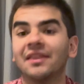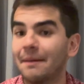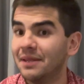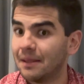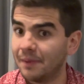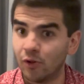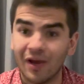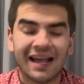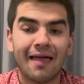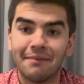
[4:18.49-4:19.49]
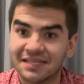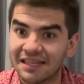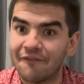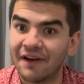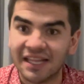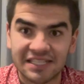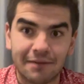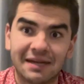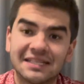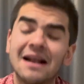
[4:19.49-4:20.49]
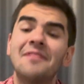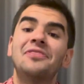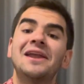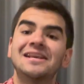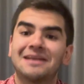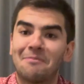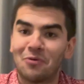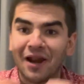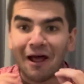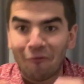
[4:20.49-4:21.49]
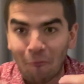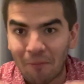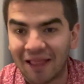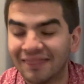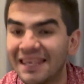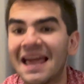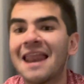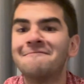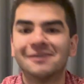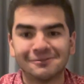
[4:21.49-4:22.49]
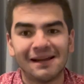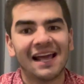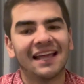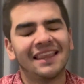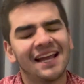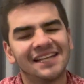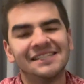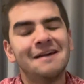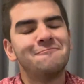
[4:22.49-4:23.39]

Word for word: y también te pido, eh, cada vez que te enfrentes al Barça, tienes que poner a tu plantilla la más mala que tengas,